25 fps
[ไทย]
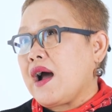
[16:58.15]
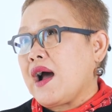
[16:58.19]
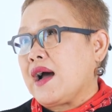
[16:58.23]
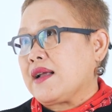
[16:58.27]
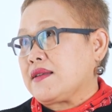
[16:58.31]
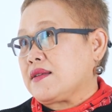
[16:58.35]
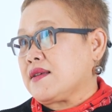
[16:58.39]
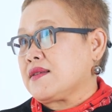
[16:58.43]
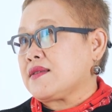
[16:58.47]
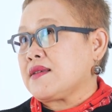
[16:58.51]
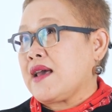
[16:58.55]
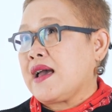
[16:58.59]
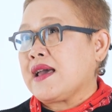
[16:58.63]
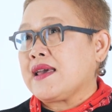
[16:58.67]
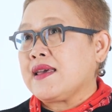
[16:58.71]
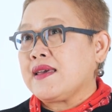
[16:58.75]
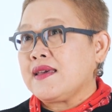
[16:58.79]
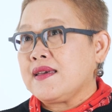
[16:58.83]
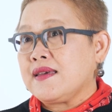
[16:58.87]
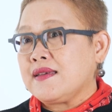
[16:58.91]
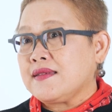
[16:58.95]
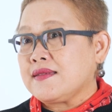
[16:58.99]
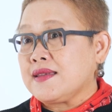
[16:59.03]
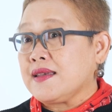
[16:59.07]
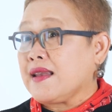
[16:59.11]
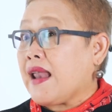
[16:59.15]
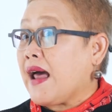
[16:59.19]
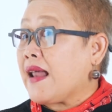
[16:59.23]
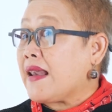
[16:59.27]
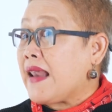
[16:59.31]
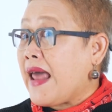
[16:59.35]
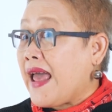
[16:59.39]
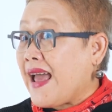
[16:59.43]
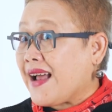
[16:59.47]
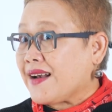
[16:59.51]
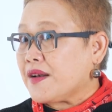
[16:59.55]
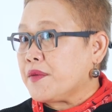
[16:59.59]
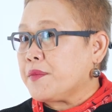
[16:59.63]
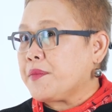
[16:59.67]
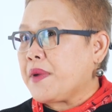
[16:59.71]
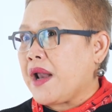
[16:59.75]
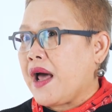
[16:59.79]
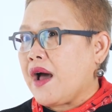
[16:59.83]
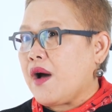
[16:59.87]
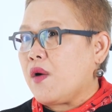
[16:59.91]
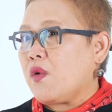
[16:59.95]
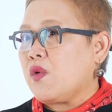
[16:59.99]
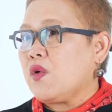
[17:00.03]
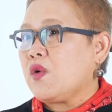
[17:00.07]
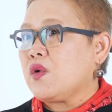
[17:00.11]
อาจจะใช้ศิลาแรงหรือเป
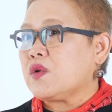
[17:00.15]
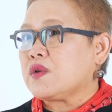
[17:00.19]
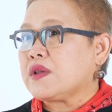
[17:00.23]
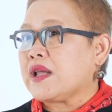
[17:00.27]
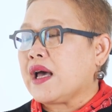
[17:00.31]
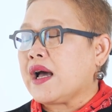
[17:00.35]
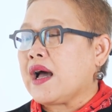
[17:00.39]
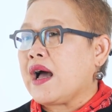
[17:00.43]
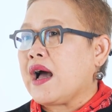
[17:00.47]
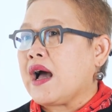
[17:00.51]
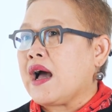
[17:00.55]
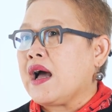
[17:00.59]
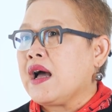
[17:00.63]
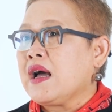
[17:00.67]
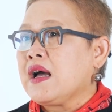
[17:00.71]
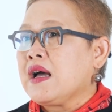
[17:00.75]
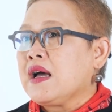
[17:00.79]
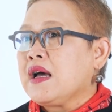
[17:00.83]
ล่านะคะ